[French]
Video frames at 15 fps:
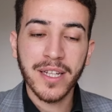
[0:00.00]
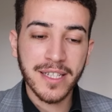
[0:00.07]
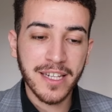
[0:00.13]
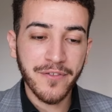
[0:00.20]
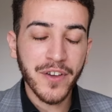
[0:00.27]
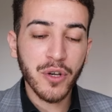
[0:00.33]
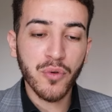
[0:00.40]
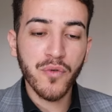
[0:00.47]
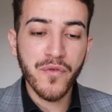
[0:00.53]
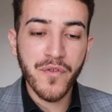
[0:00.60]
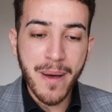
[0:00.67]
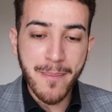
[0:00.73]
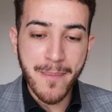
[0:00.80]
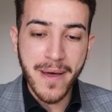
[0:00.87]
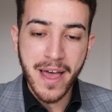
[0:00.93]
ce qui fait qu'une
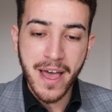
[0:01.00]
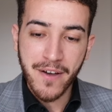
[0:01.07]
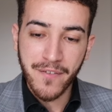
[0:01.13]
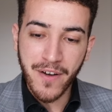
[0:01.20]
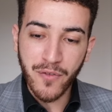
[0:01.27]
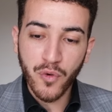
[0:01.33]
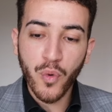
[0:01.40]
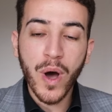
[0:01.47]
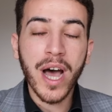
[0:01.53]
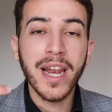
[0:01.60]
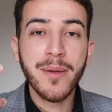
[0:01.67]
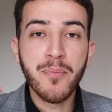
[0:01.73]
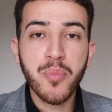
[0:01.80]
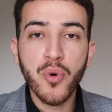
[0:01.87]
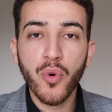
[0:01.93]
femme va vouloir
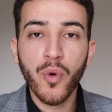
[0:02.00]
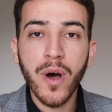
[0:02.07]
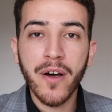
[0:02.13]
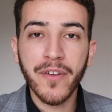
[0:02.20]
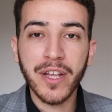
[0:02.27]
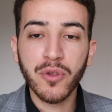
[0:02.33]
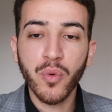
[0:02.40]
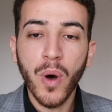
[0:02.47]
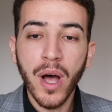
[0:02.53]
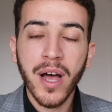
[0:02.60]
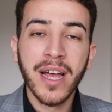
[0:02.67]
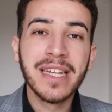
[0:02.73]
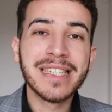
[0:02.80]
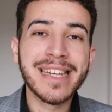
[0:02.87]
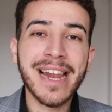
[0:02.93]
aller plus loin avec toi,
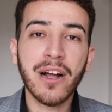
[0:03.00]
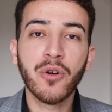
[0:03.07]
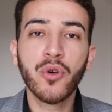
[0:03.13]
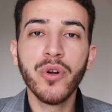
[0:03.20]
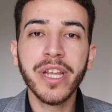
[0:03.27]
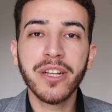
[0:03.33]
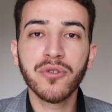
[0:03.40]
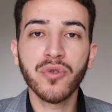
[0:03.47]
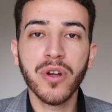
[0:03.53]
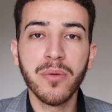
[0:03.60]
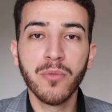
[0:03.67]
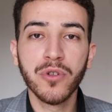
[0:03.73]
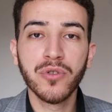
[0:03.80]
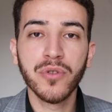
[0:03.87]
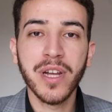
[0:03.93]
c'est la connexion
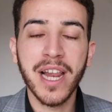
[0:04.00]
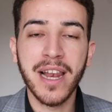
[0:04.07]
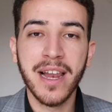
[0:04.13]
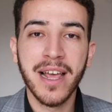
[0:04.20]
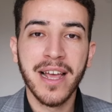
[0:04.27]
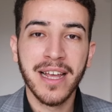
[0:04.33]
émotionnelle.